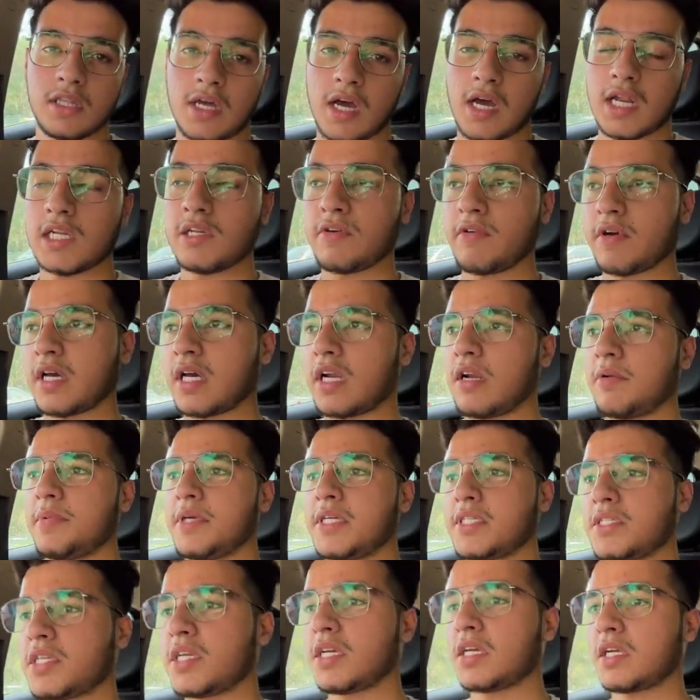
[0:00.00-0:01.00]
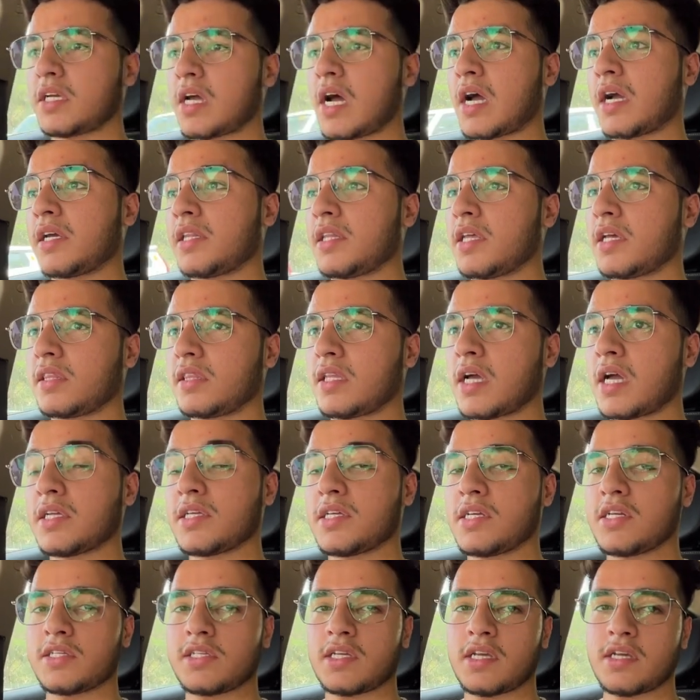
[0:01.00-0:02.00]
थाली वगैरह बेच रहे हैं खा के देखते हैं आज
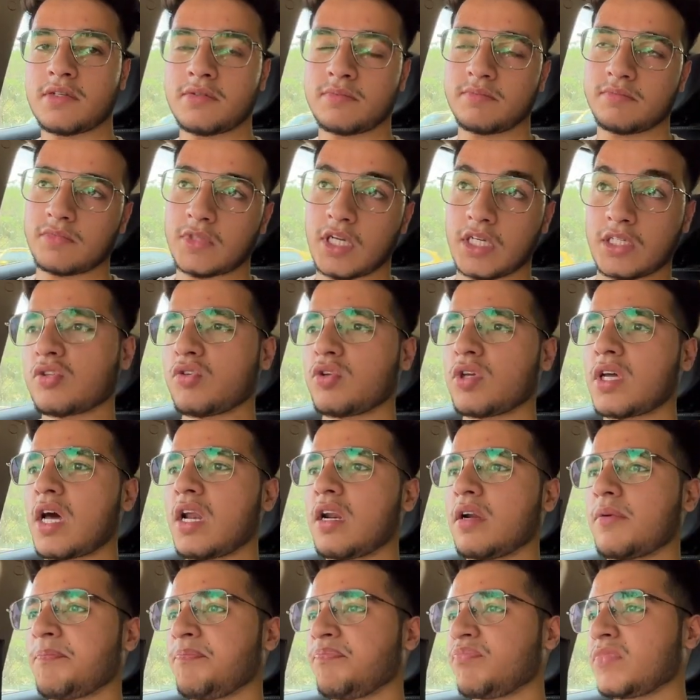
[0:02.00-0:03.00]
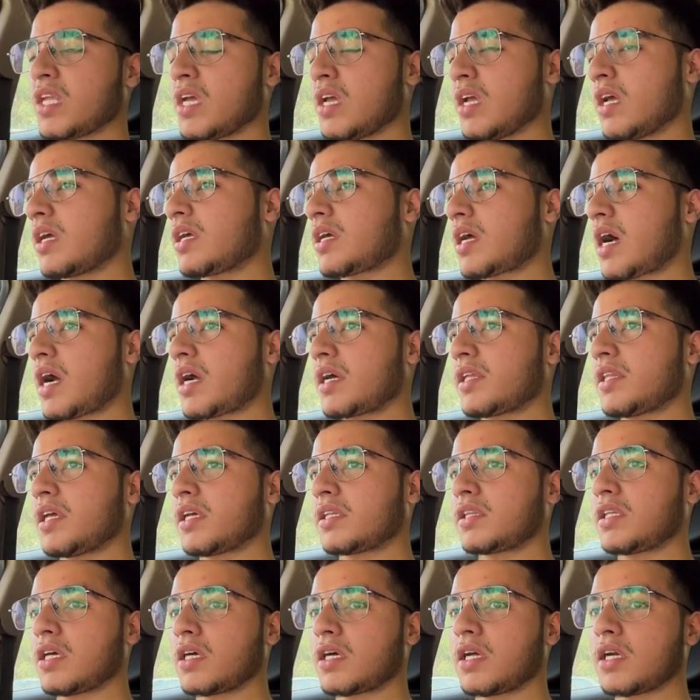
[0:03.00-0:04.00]
नहीं सही अच्छा तो यार खा के
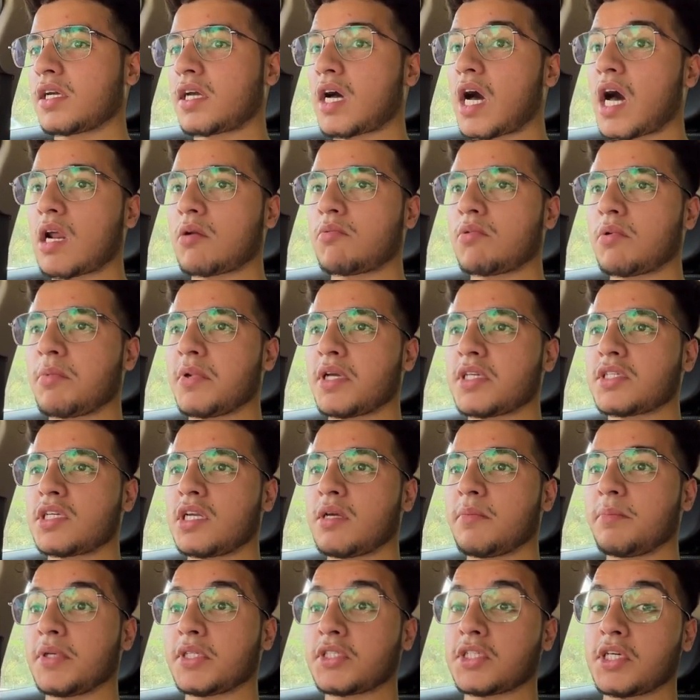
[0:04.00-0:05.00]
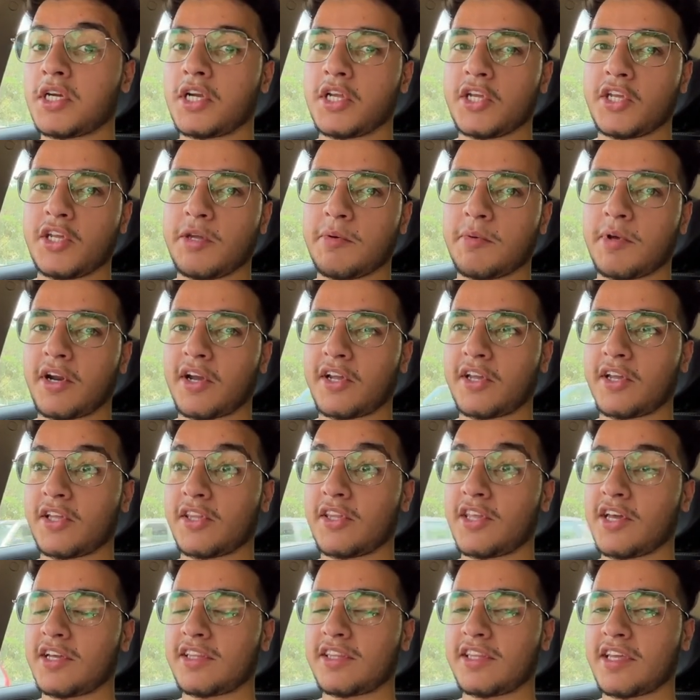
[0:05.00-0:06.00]
देखते हैं अंकल कार में बेच रहे हैं पीछे टिग्गी में रख के
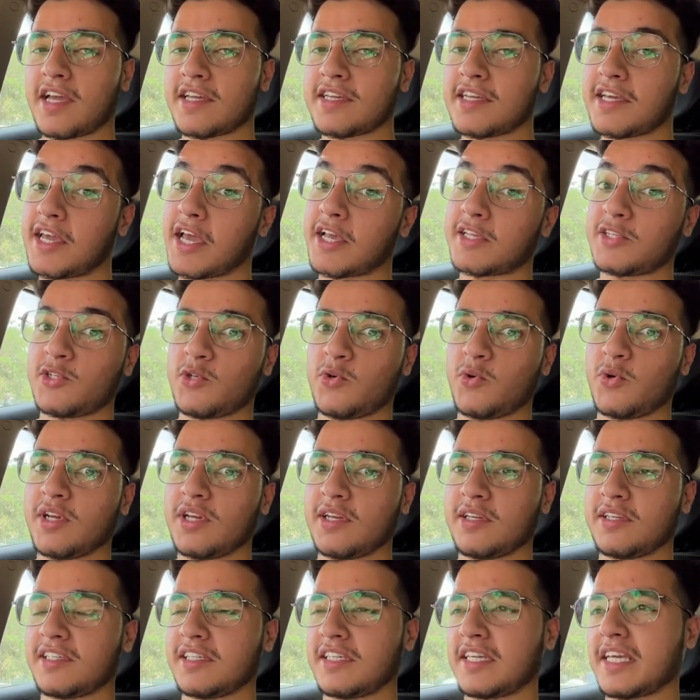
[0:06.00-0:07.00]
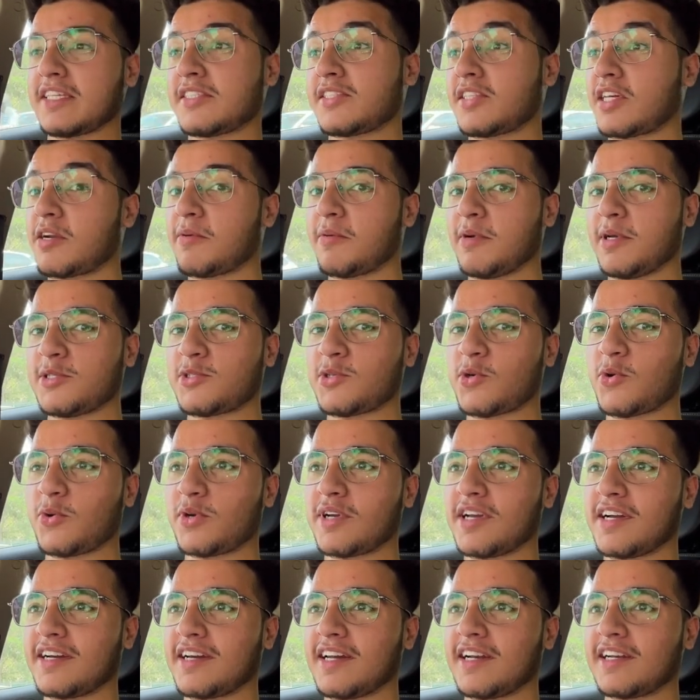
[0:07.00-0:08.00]
देखते हैं ये कैसी होगी किस तरह बेच रहे होंगे
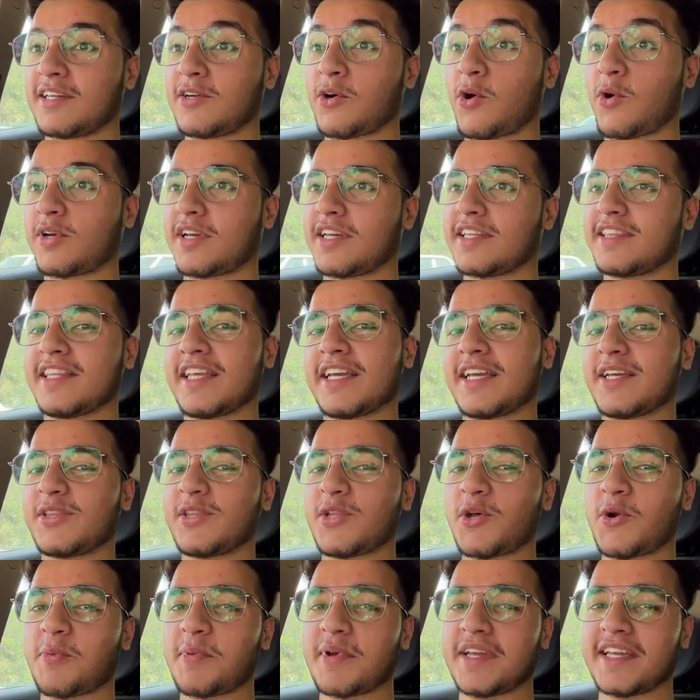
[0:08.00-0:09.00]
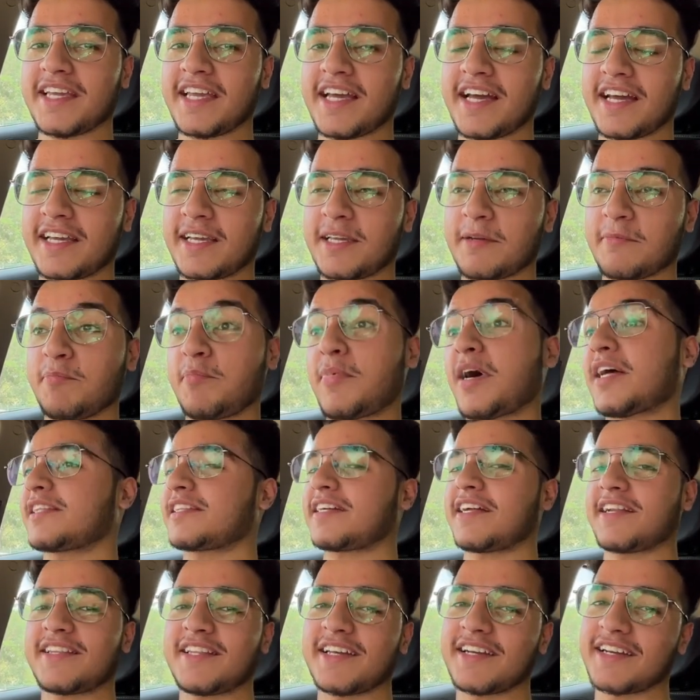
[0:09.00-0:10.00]
अंकल और कितने कितने रुपए की आके बात
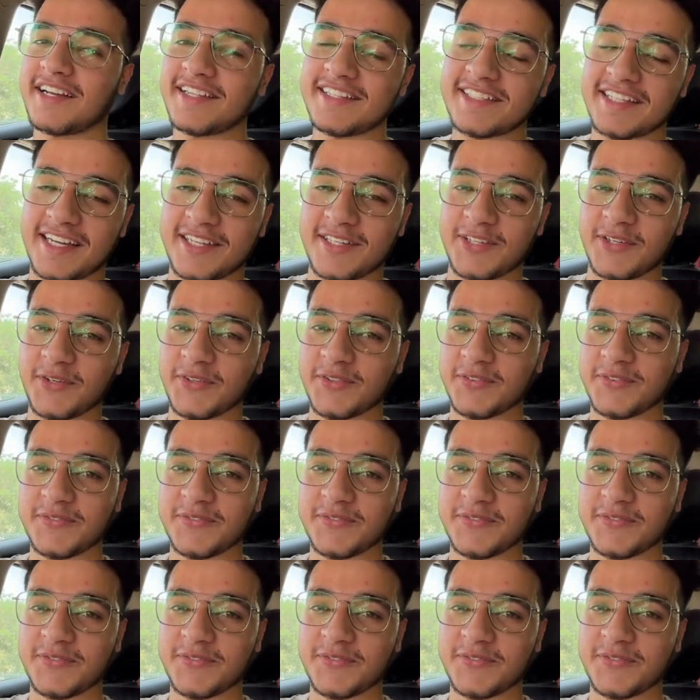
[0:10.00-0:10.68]
करते हैं अंकल से आ जाओ